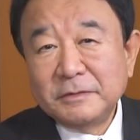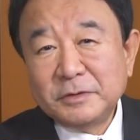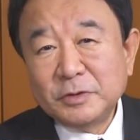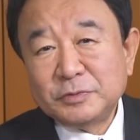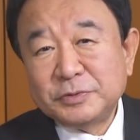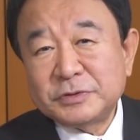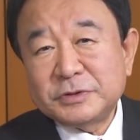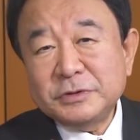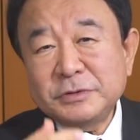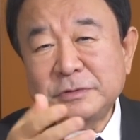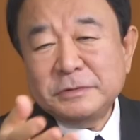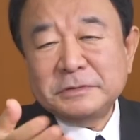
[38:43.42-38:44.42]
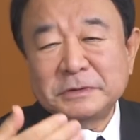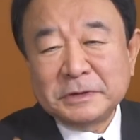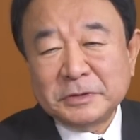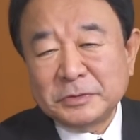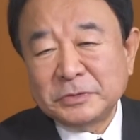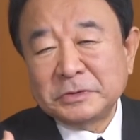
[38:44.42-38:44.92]
で普通
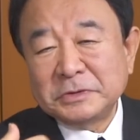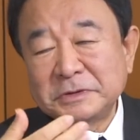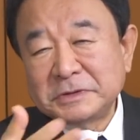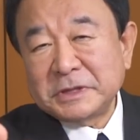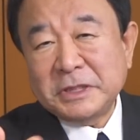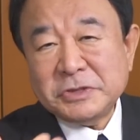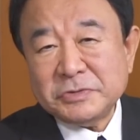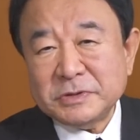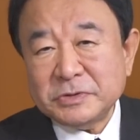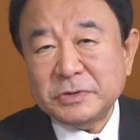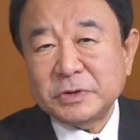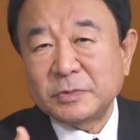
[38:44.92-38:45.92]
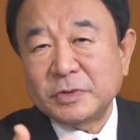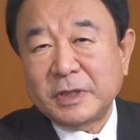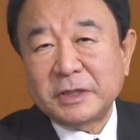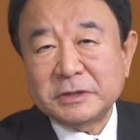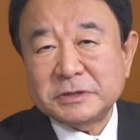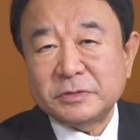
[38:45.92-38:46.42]
あの最初はそうでも
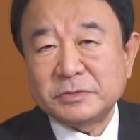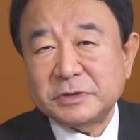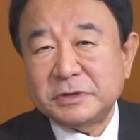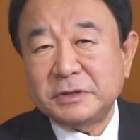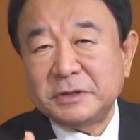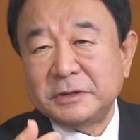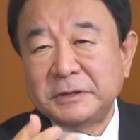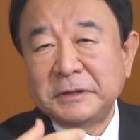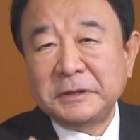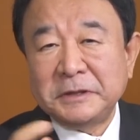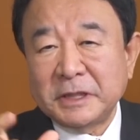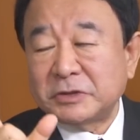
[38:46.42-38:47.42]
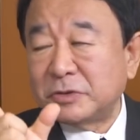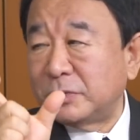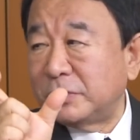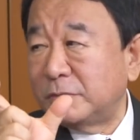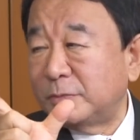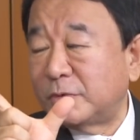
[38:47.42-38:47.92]
話してるうちに略
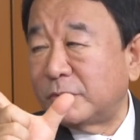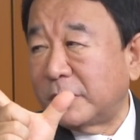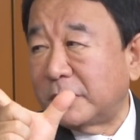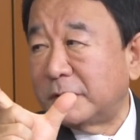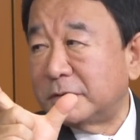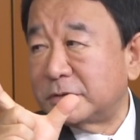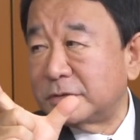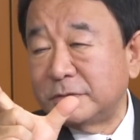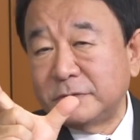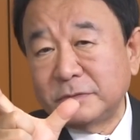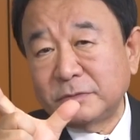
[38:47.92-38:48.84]
称で言うものがずっ